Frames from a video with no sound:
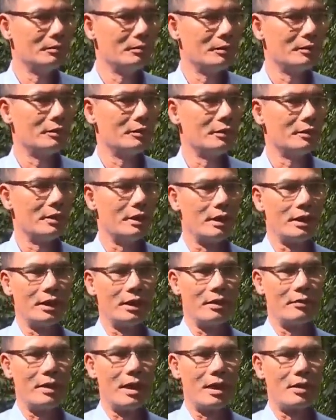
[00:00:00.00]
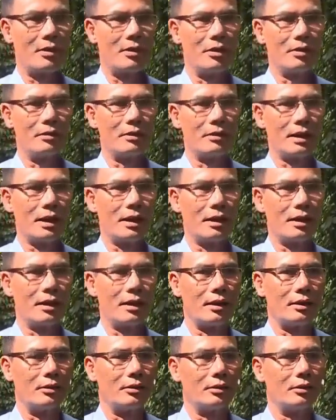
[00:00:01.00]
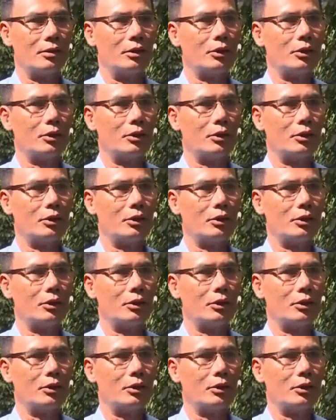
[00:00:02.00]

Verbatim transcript: phấn chấn hơn cho những ngày đầu năm mới.